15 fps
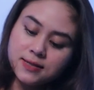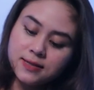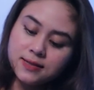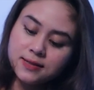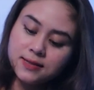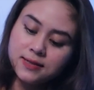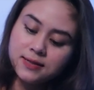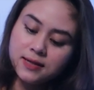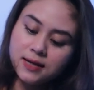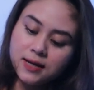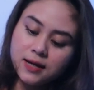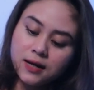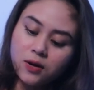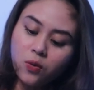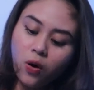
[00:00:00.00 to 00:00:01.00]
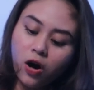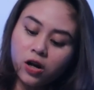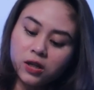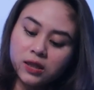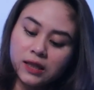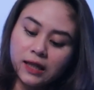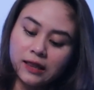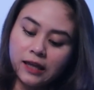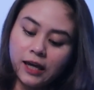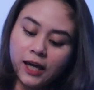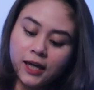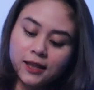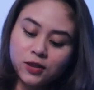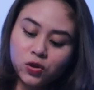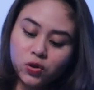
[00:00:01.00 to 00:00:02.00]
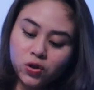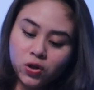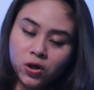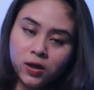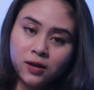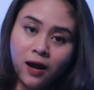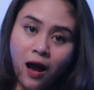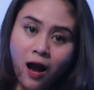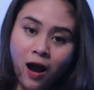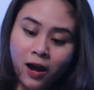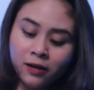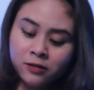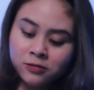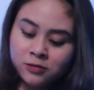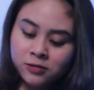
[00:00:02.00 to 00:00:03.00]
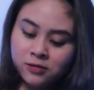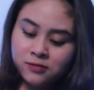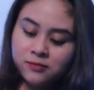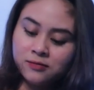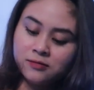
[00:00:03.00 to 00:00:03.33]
se worth it itu, guys?